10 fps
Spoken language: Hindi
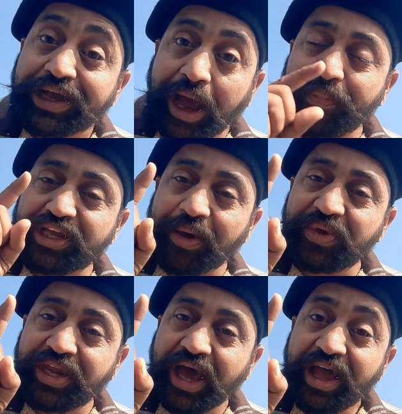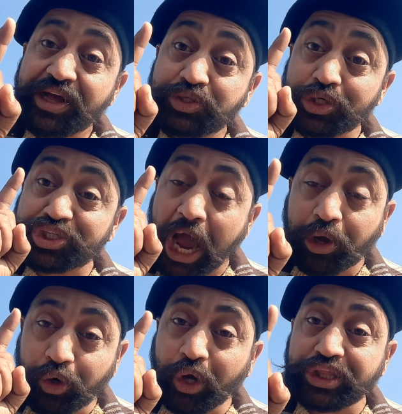कभी कभी ना जो
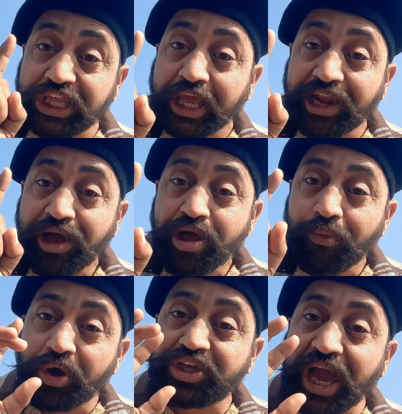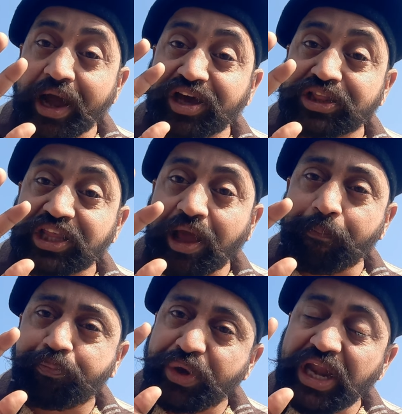ठाकुर होते हैं ना वो क्या करते हैं
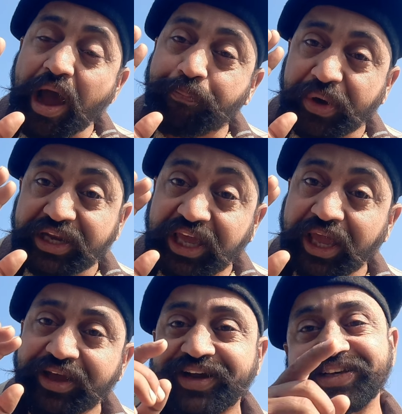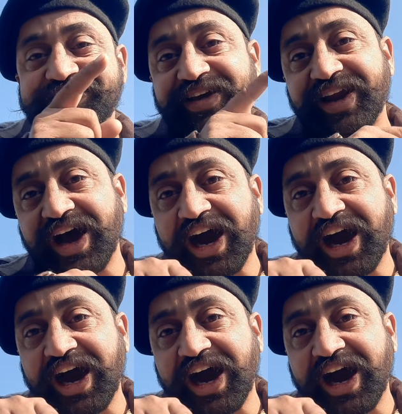बिना परखे खासकर